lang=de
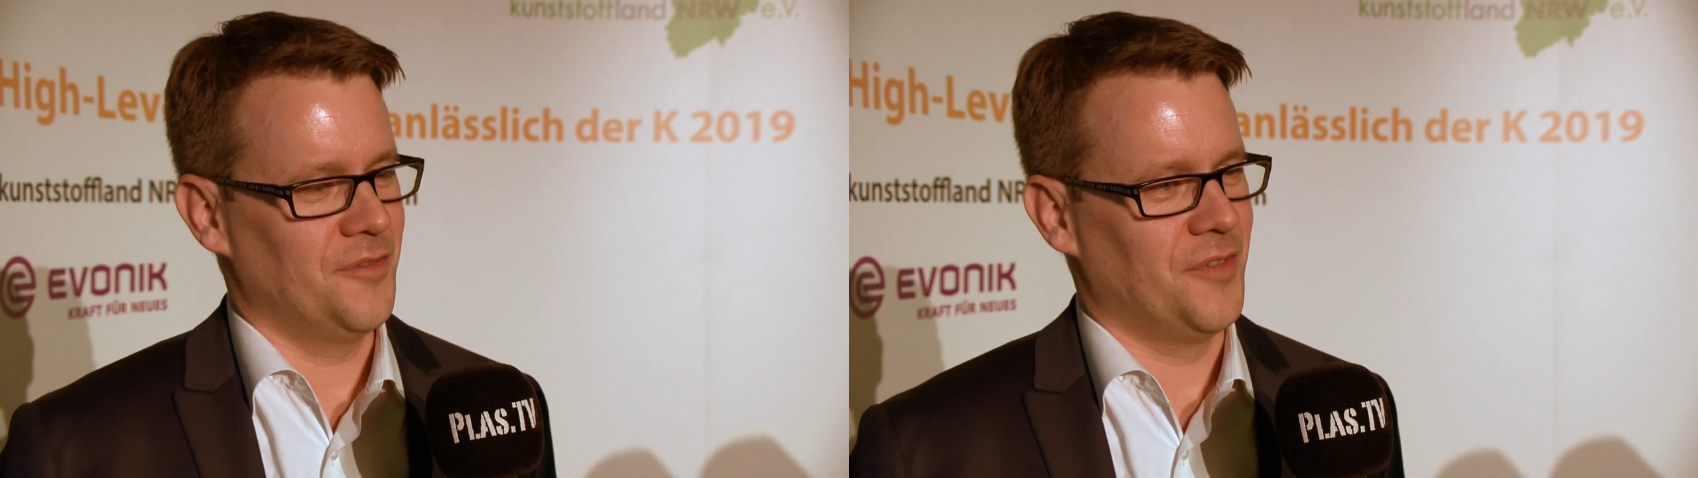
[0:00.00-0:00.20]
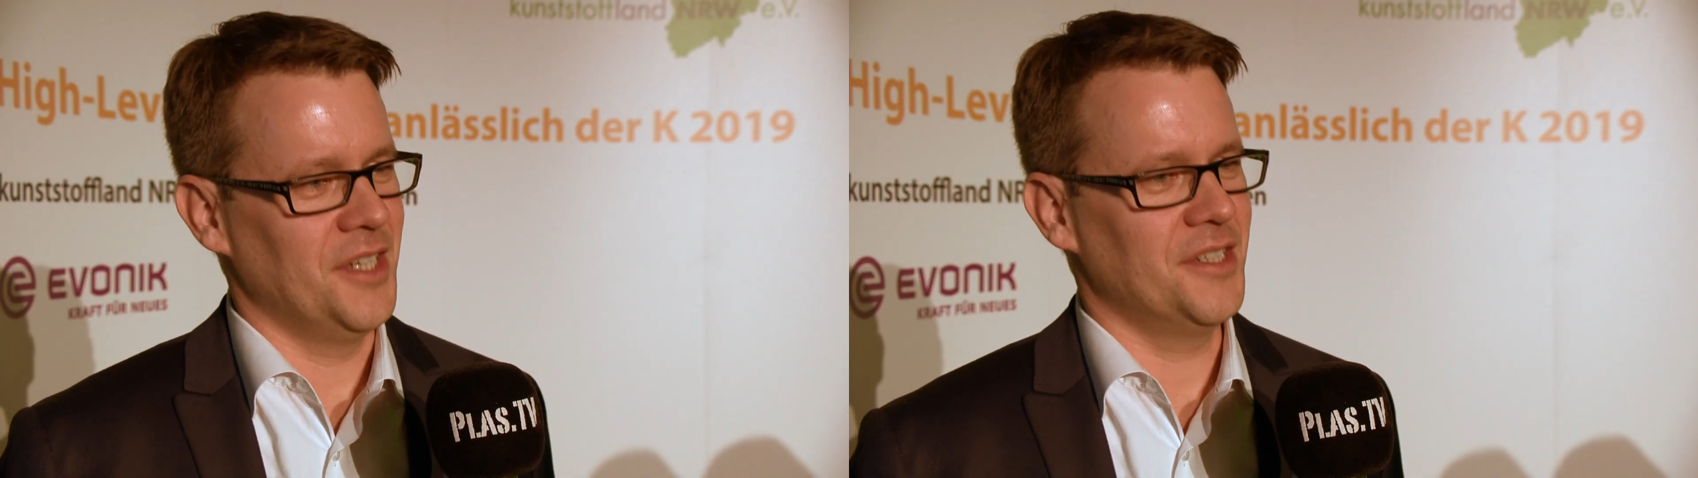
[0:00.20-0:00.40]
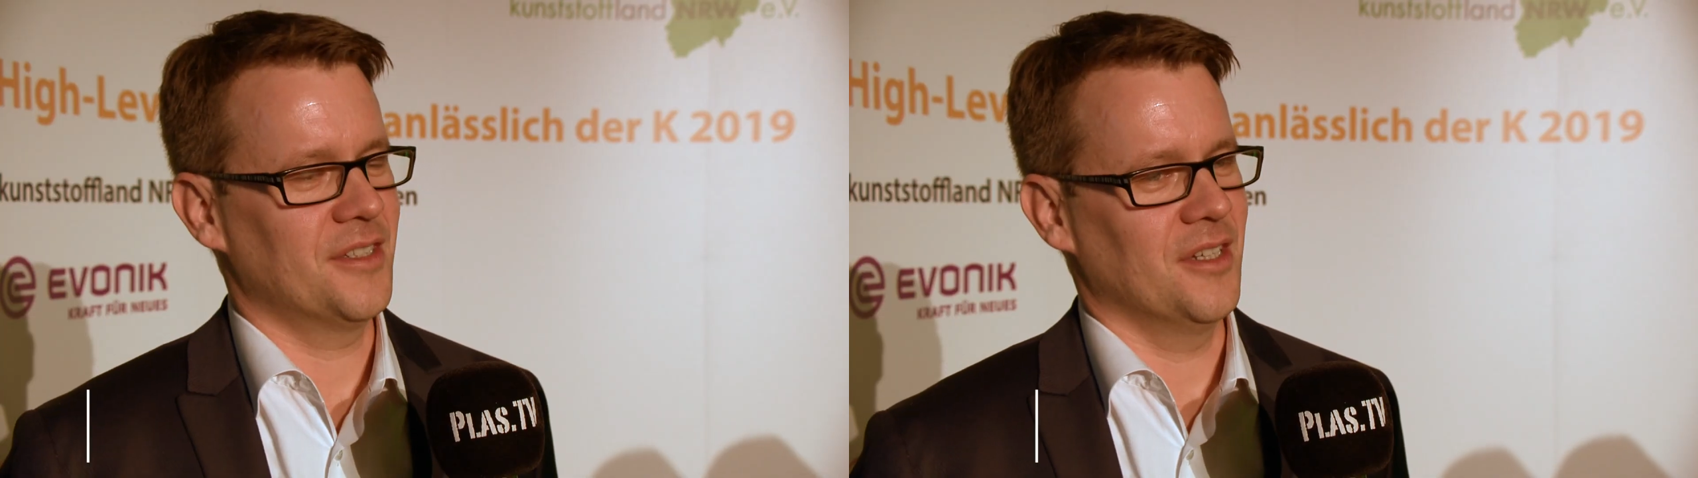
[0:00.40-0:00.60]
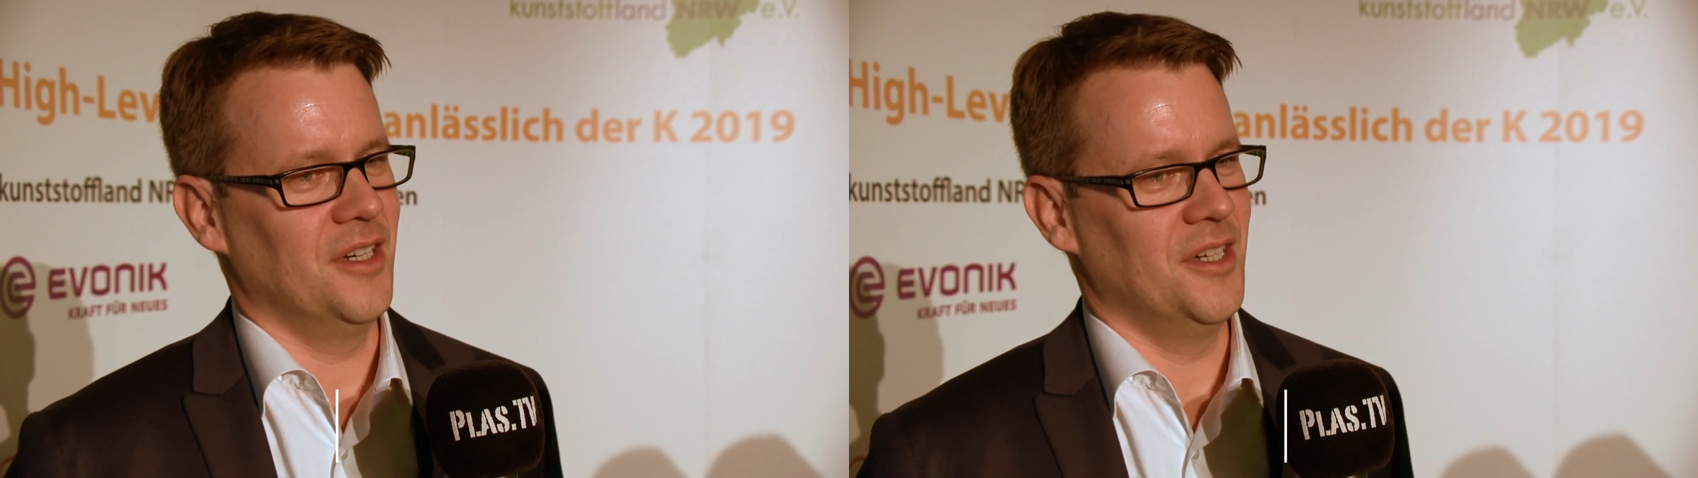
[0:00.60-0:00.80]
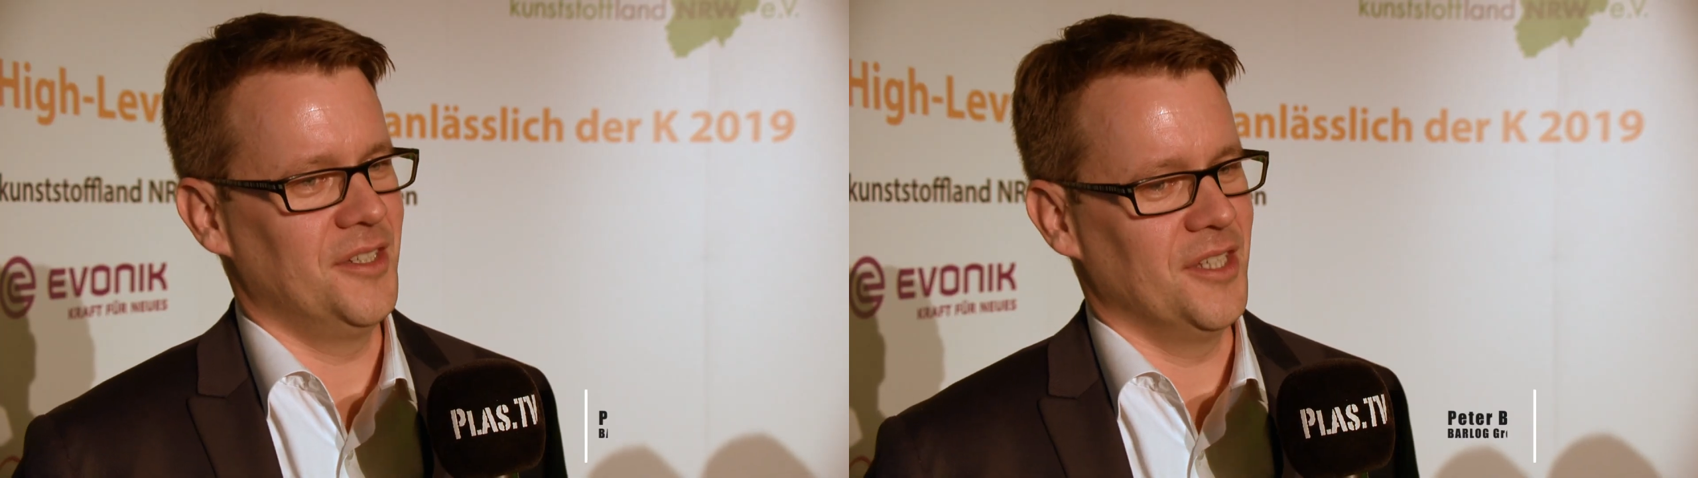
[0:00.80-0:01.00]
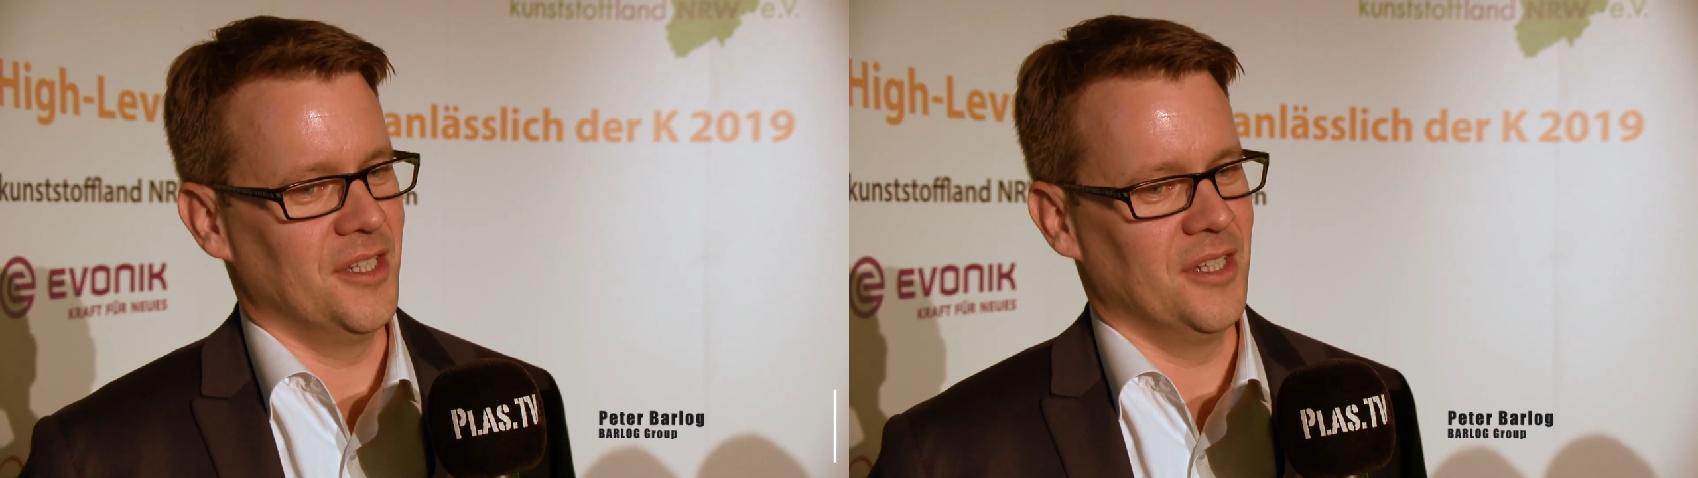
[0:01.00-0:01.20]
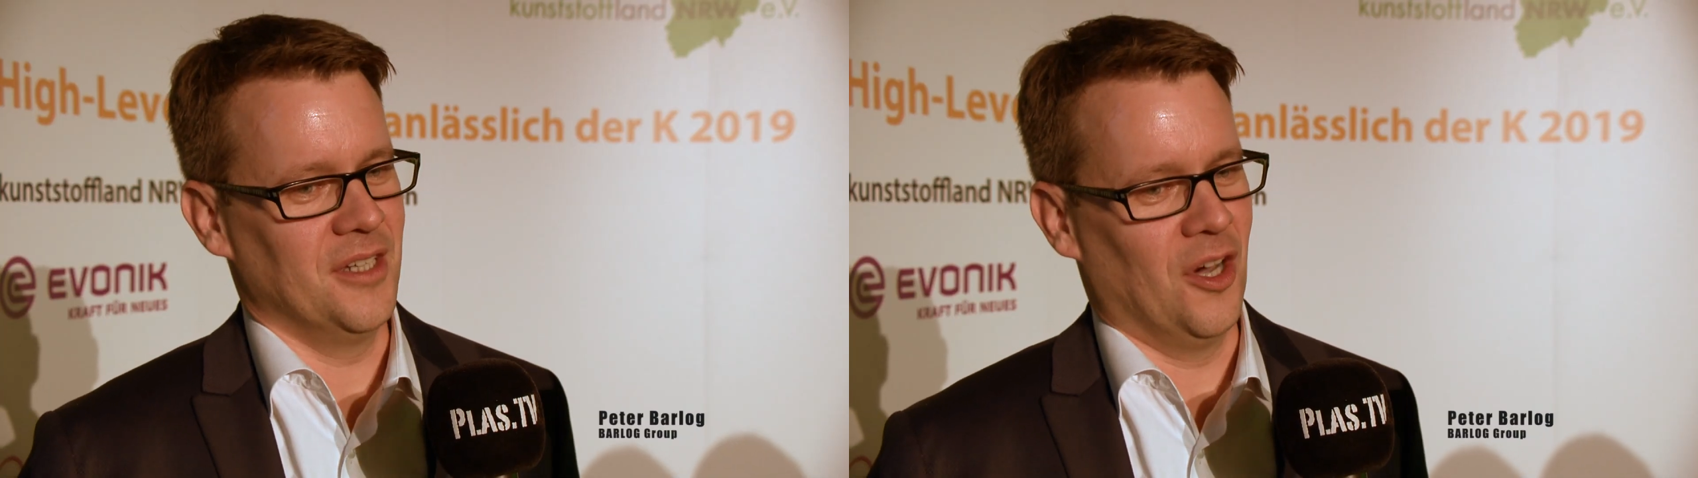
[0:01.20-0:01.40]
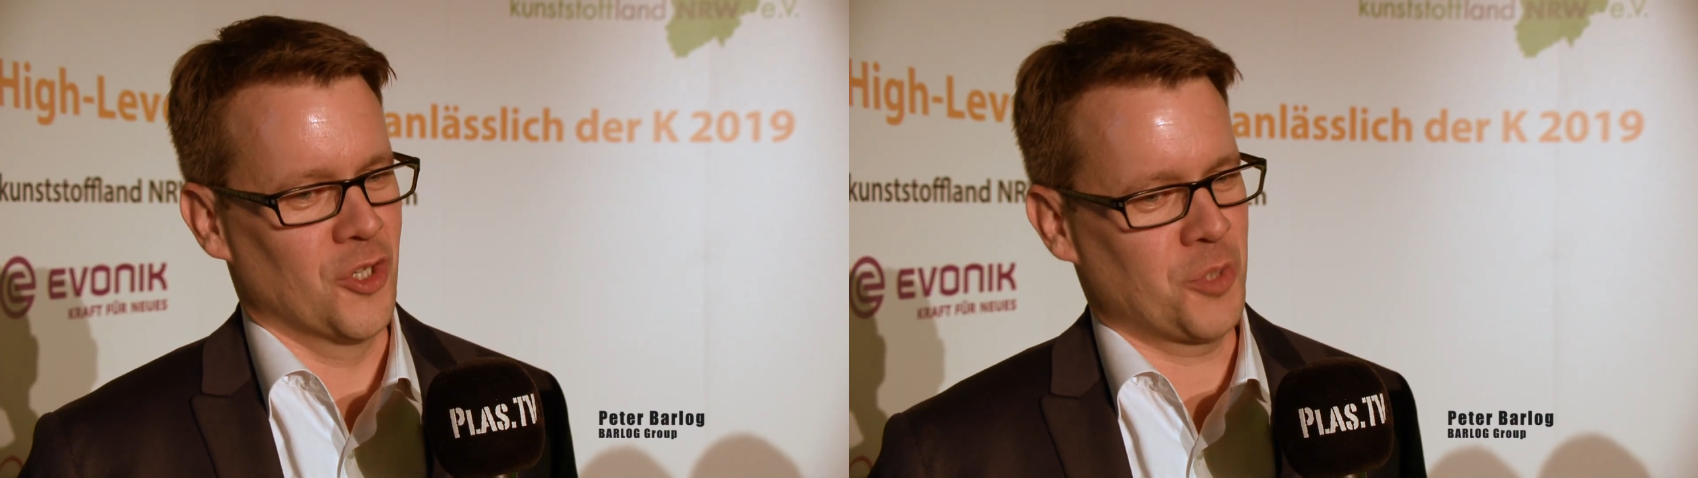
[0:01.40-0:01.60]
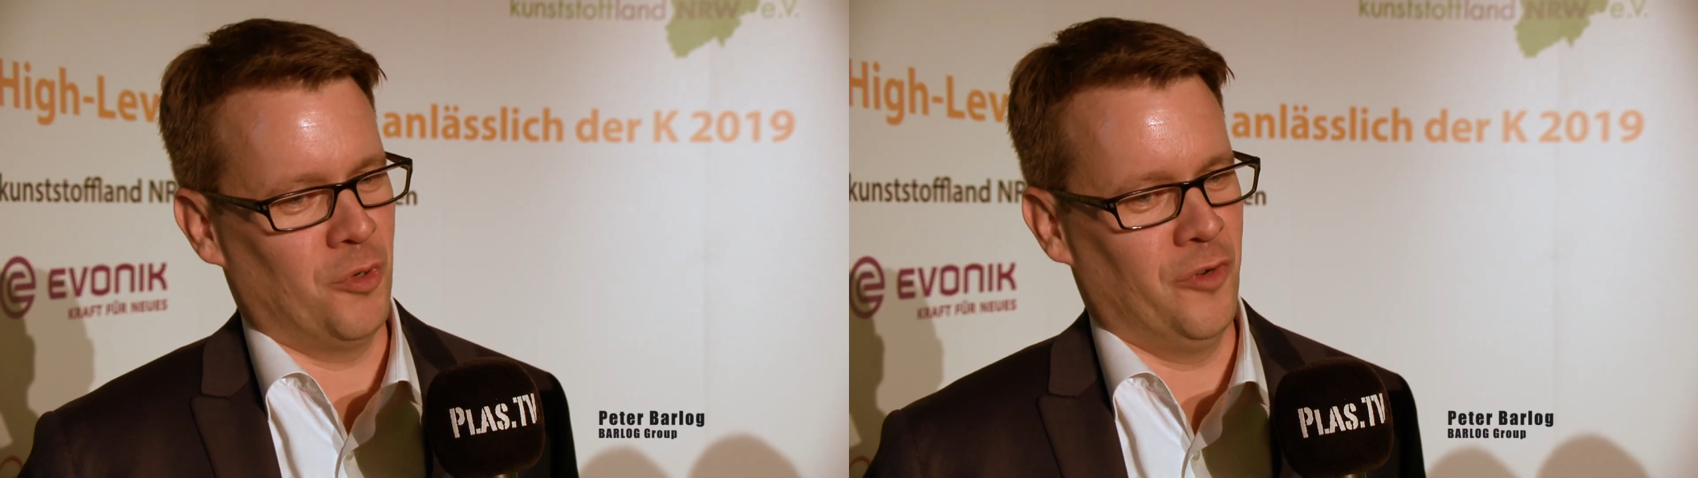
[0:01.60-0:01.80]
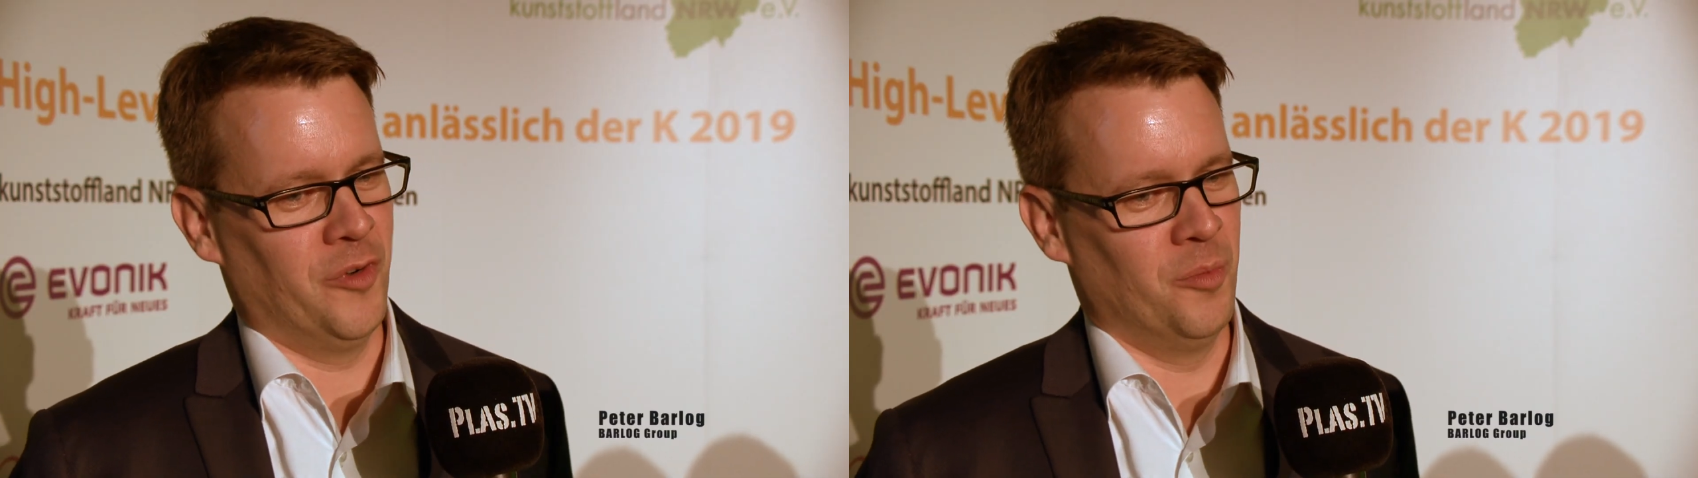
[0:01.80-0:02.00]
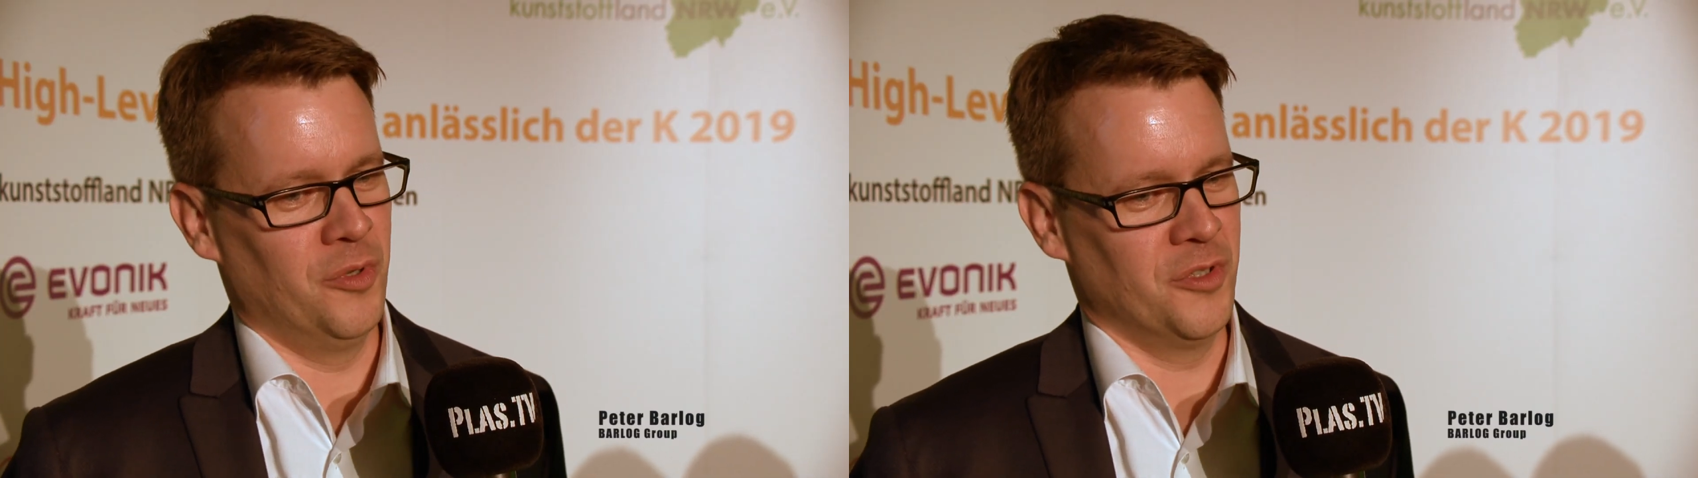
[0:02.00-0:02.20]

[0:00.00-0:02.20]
Ich fand äh, den Ausspruch vom